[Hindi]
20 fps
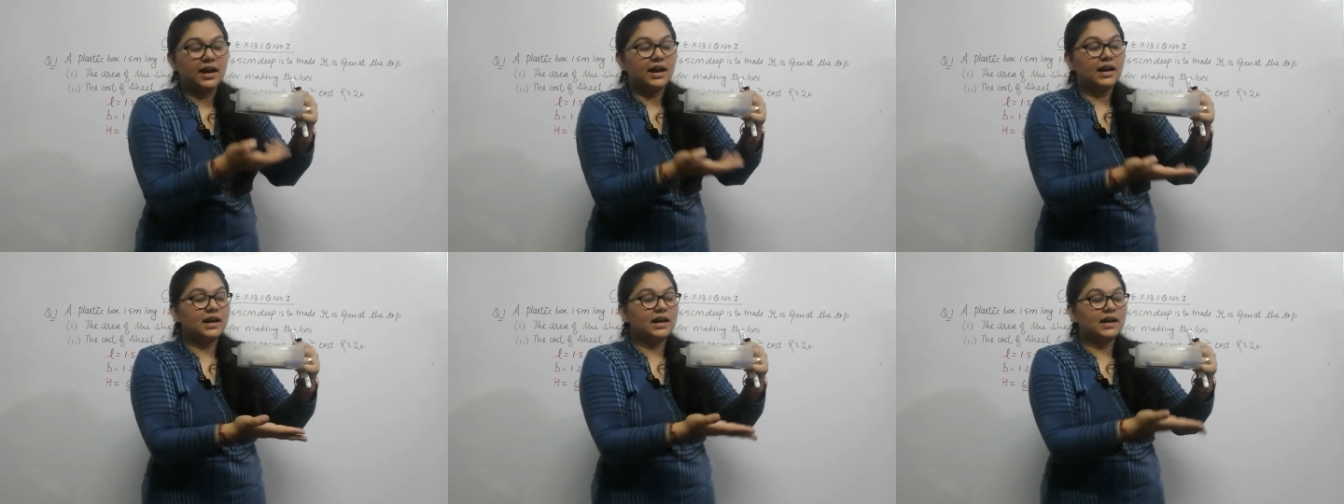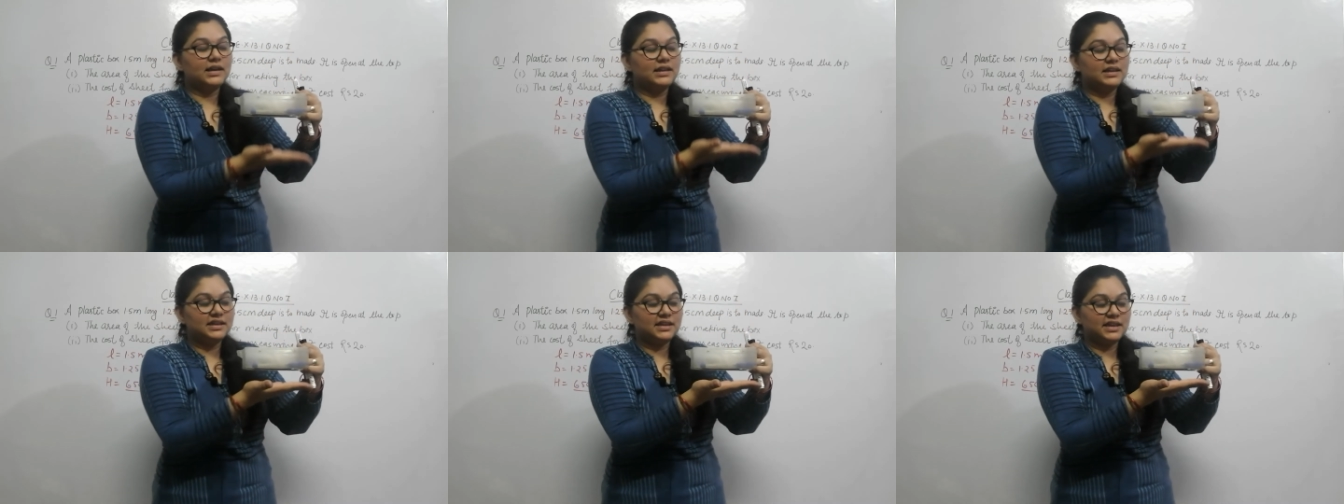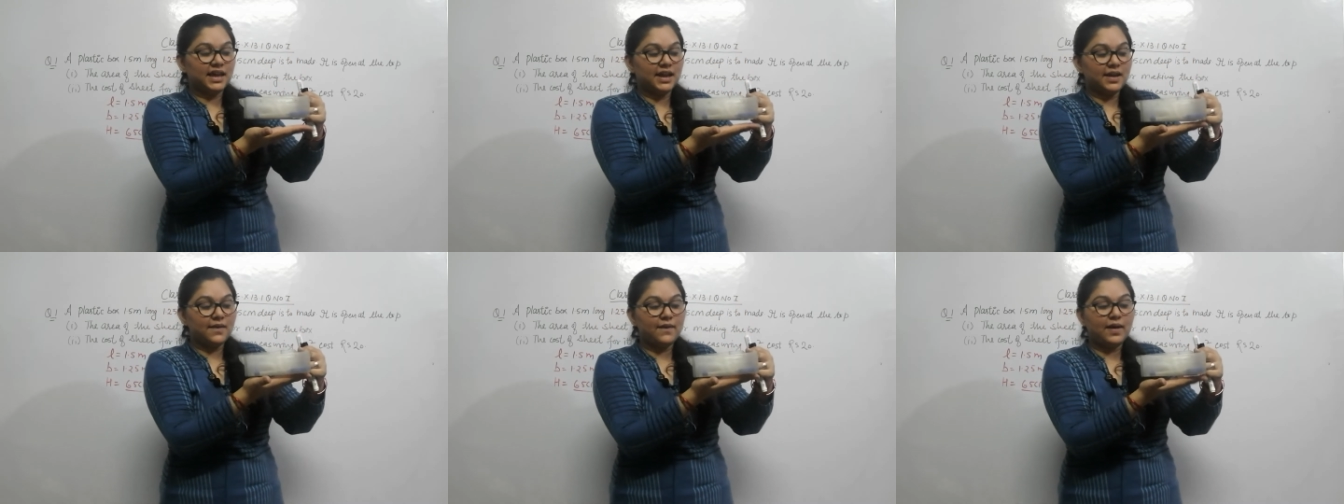अगर
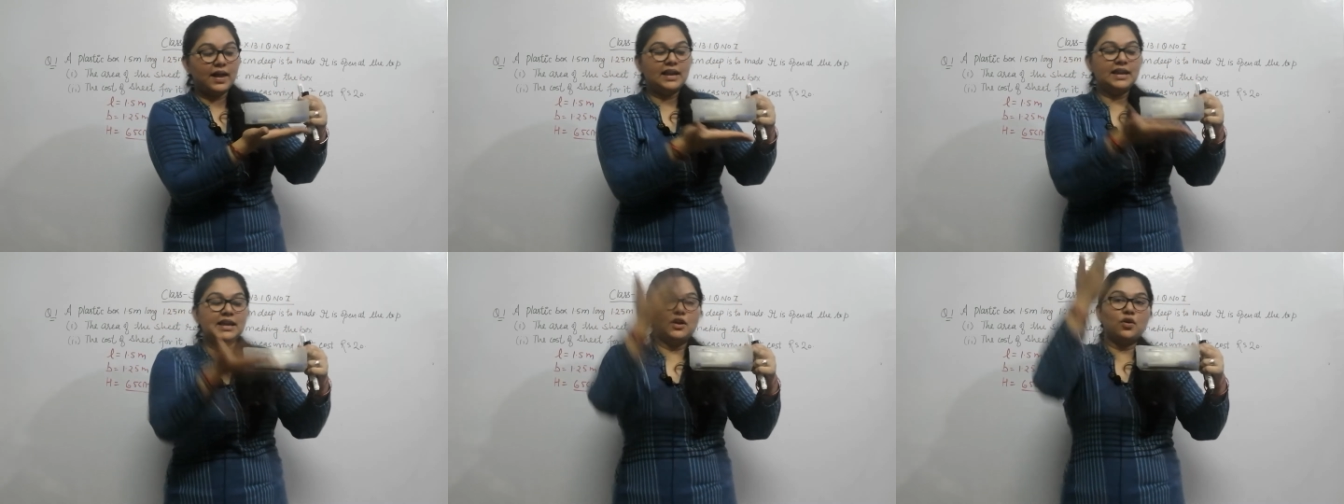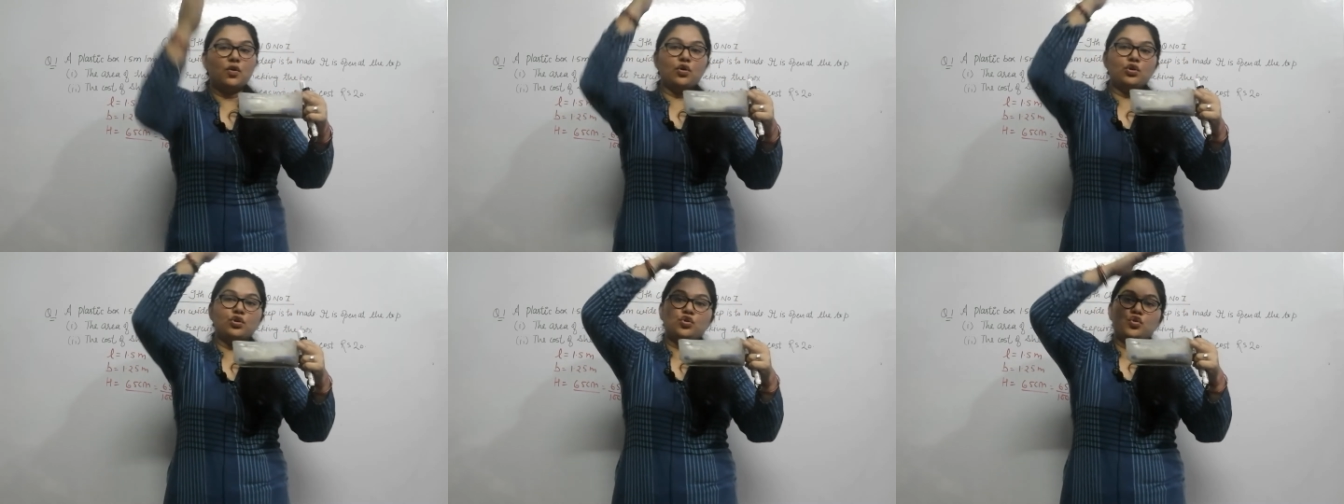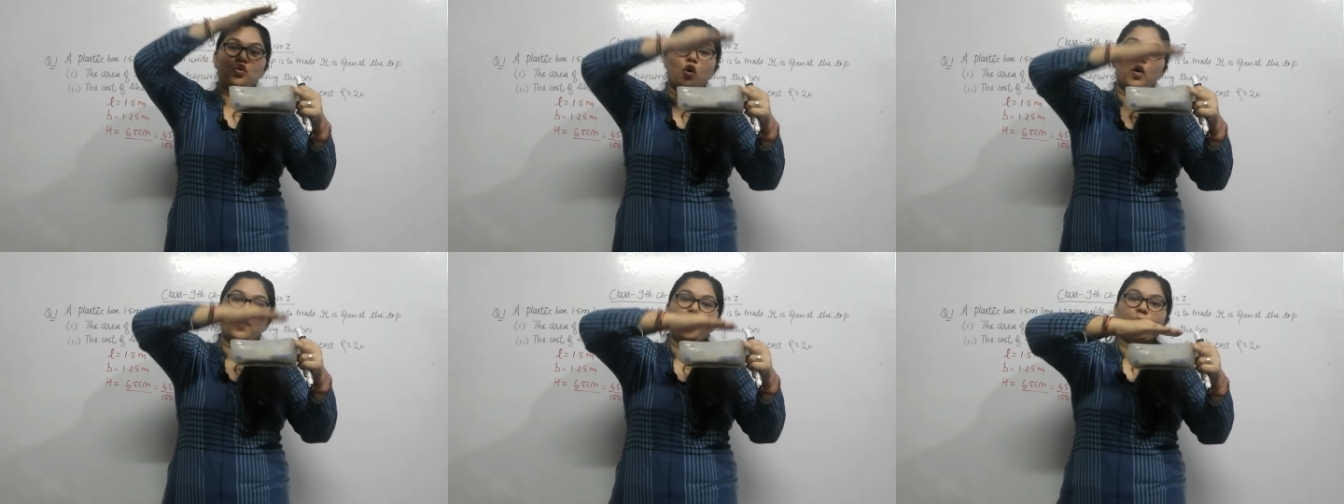ये वाली और
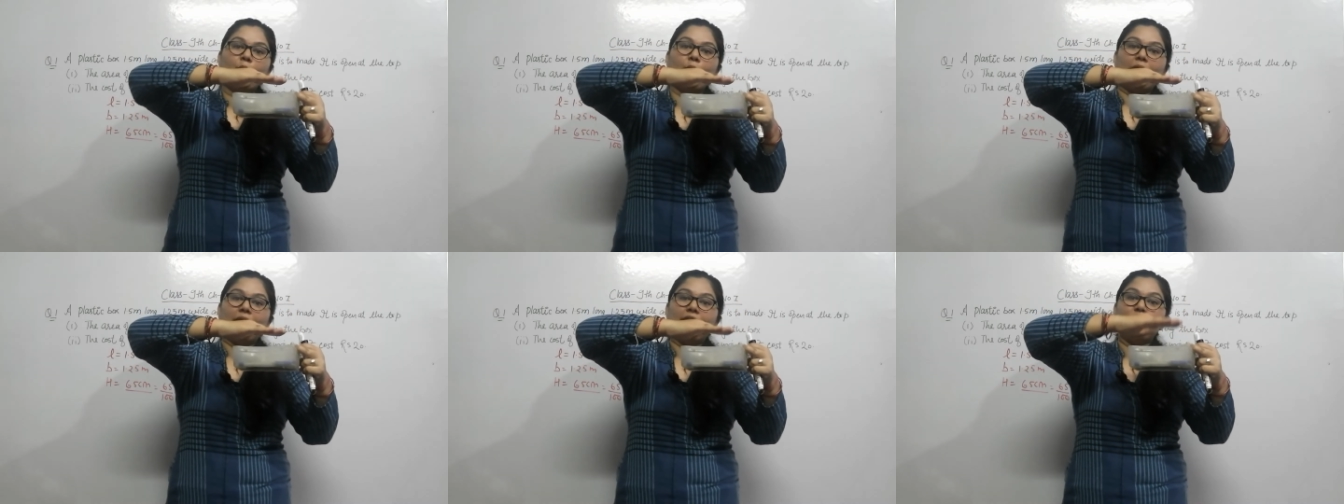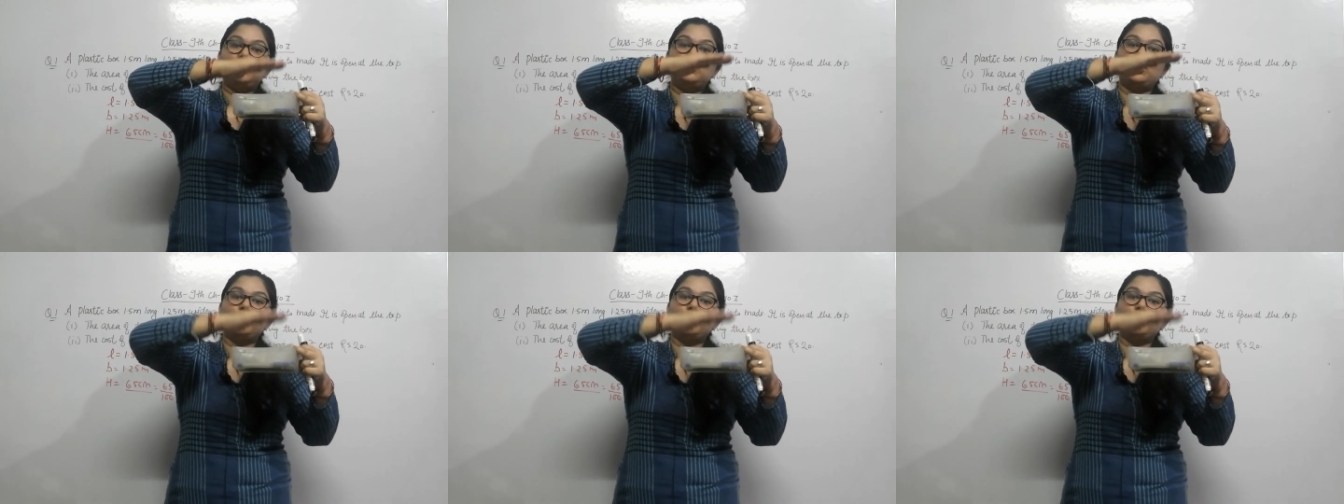टॉप वाली